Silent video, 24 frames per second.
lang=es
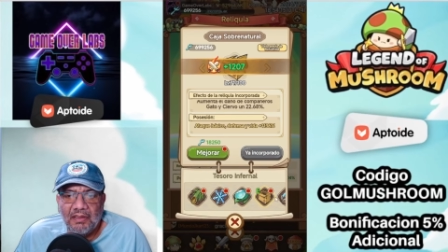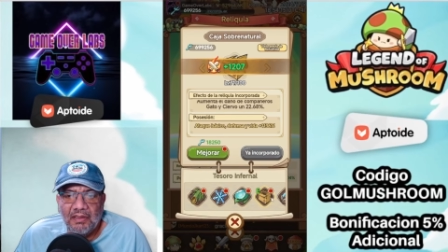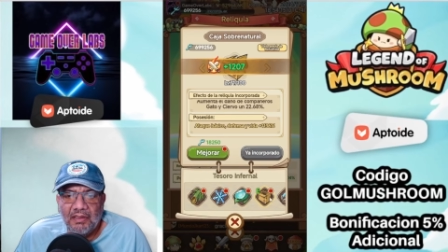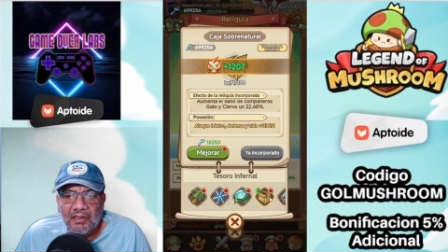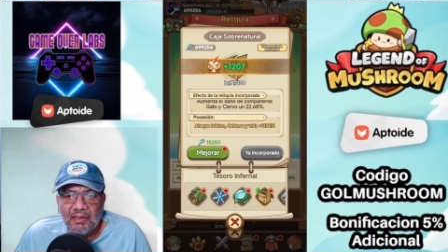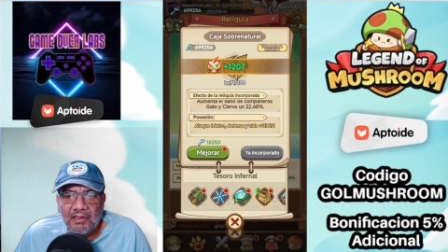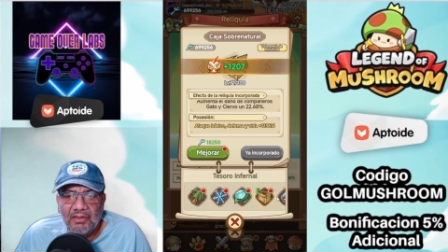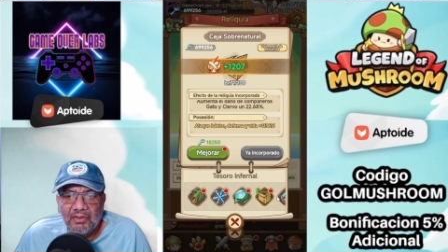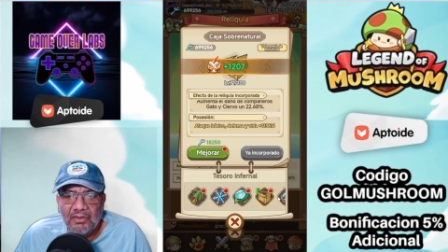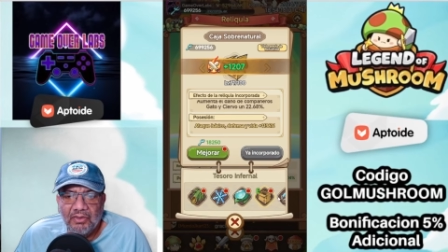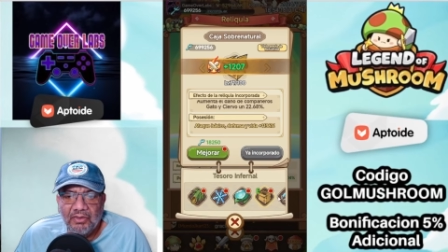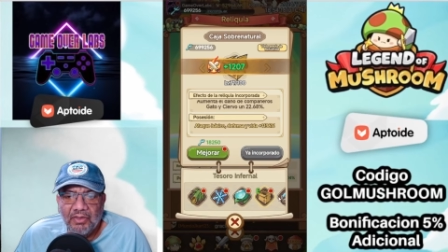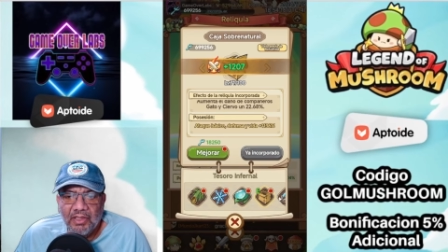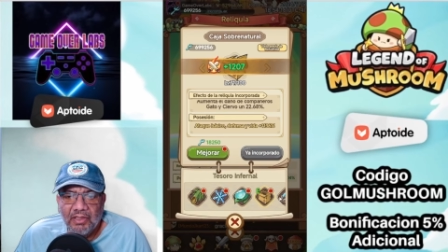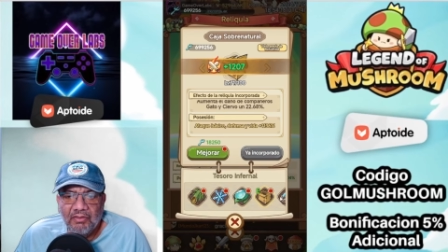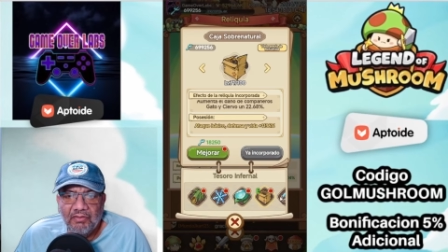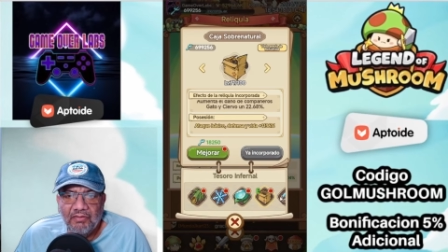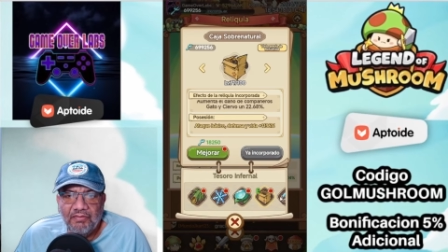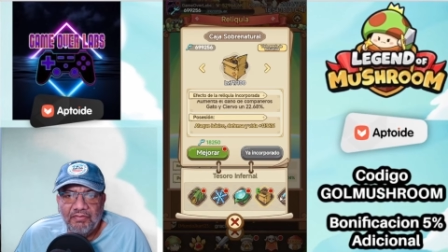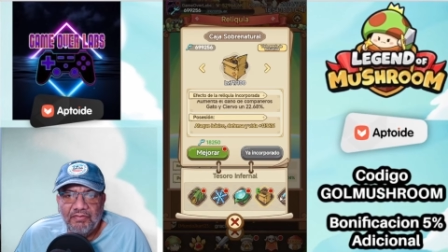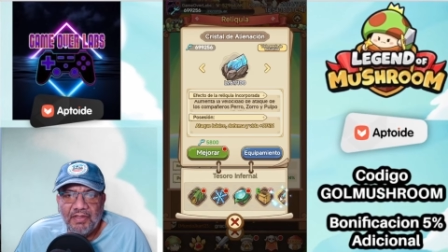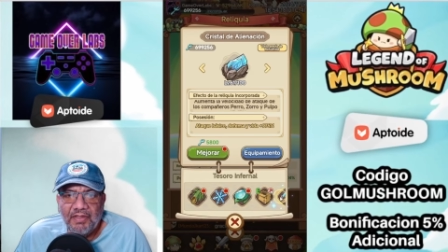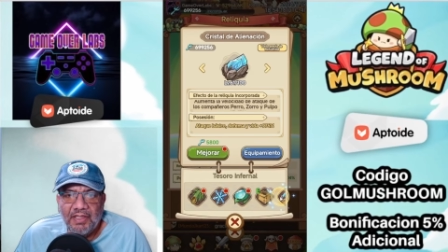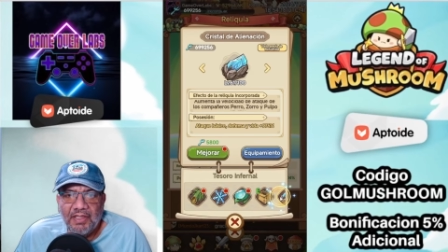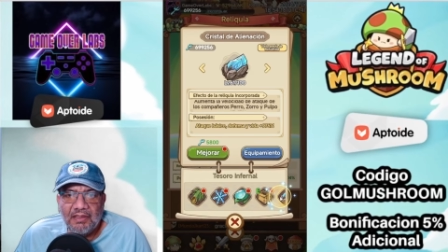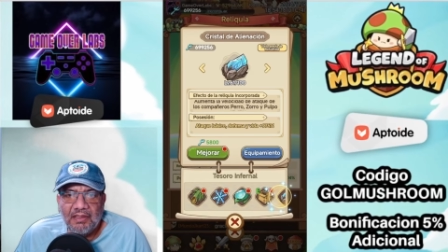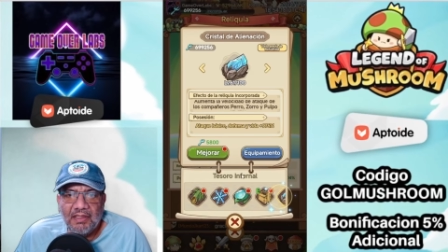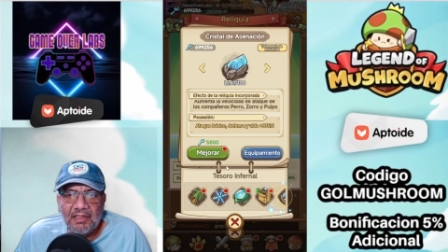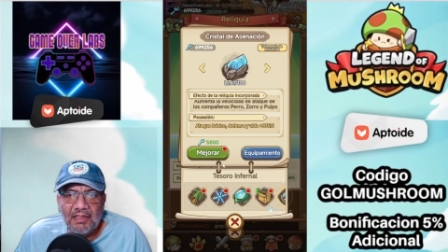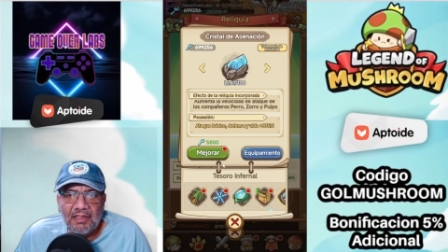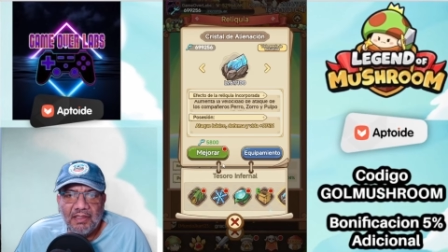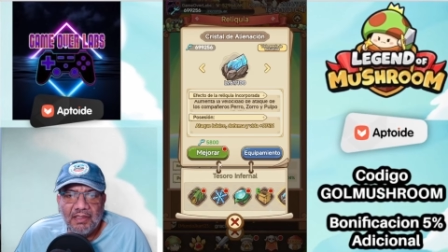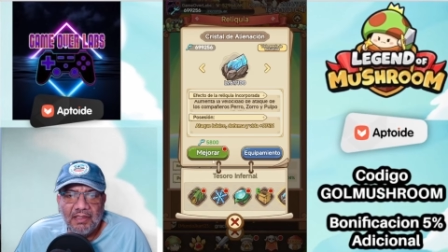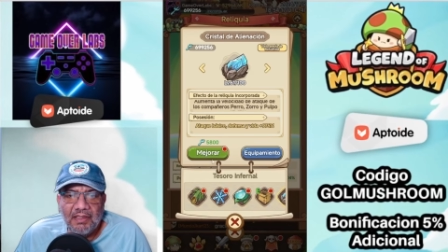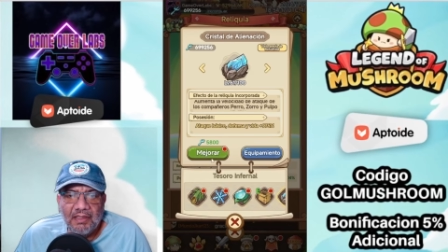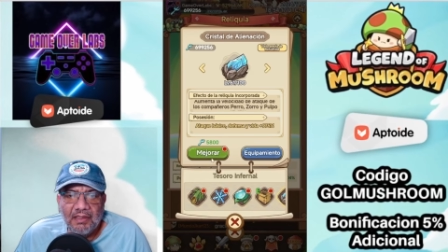Y todavía nos
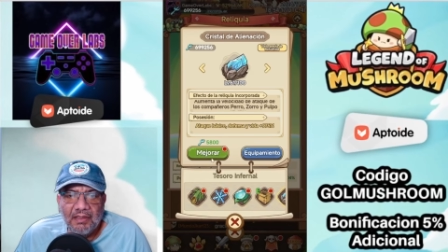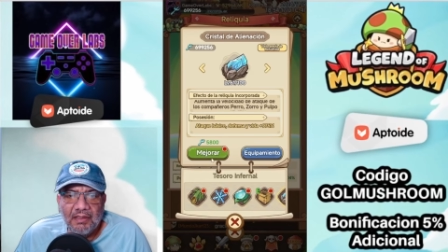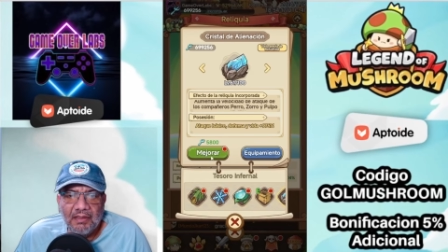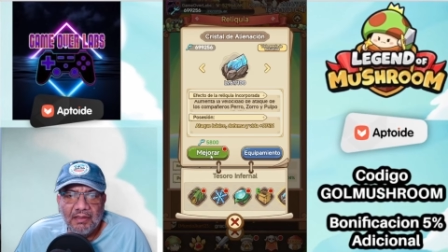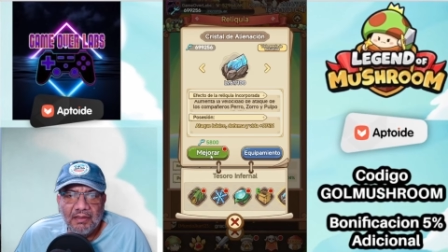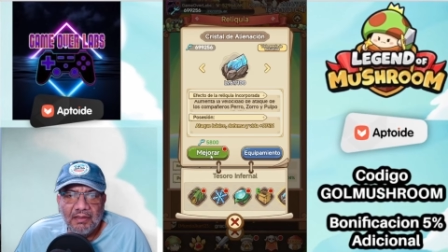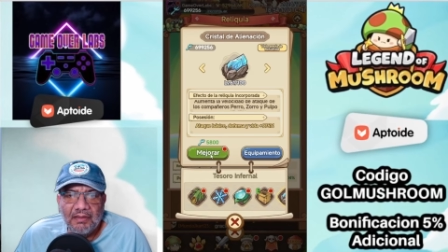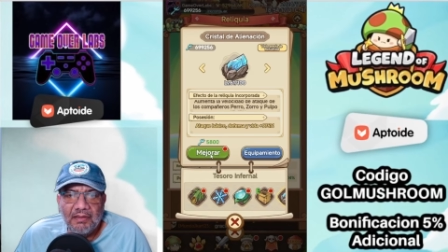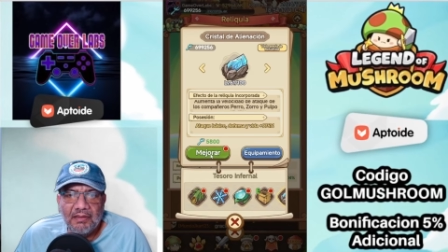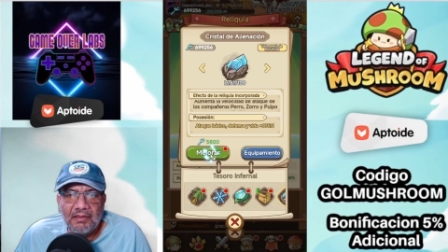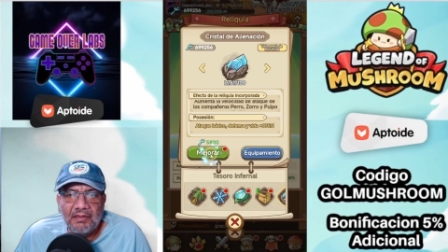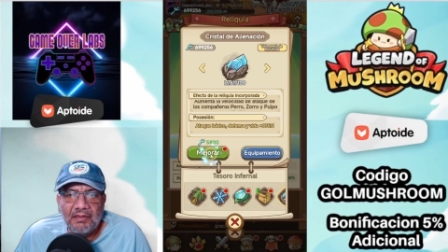falta...